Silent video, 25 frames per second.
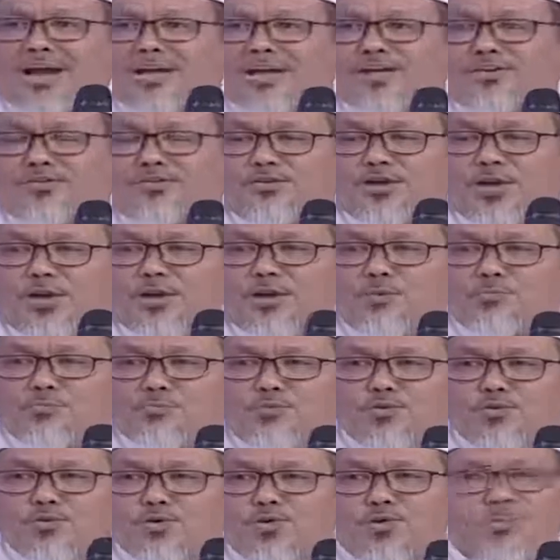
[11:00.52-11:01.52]
ada 60
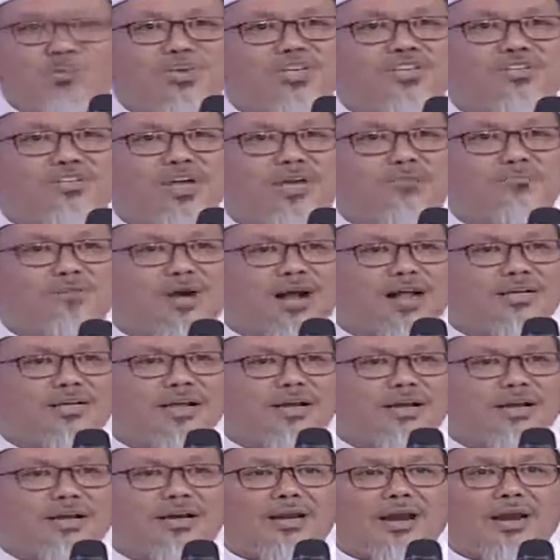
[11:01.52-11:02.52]
masjid
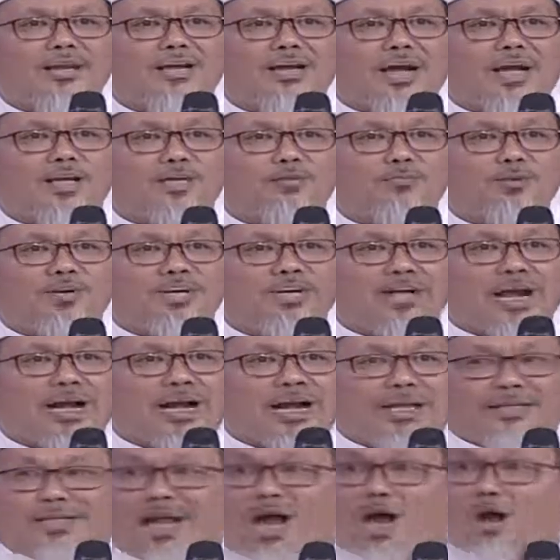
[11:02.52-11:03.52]
mengajarkan radikalisme di
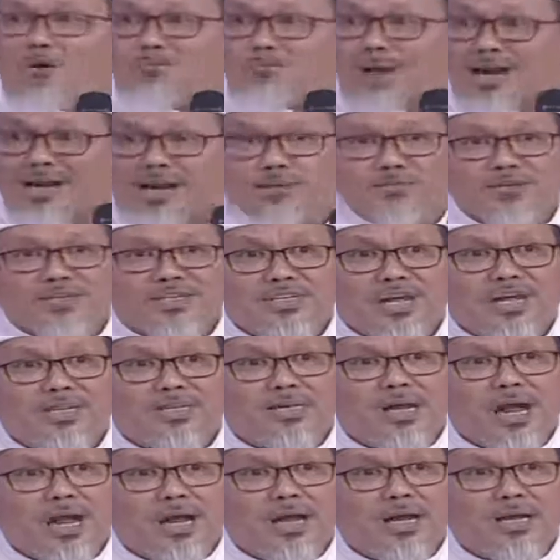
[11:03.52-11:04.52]
Jakarta mana
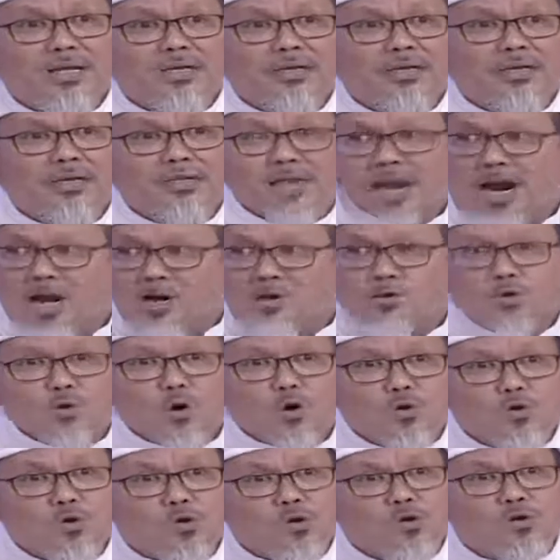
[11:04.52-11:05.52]
masjidnya jangan
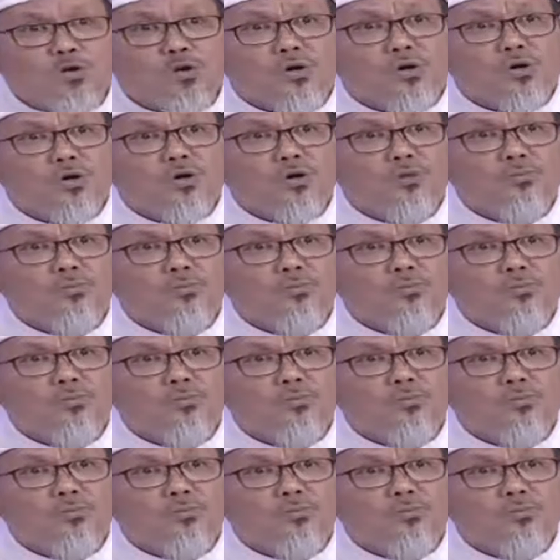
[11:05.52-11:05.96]
nuduh-nuduh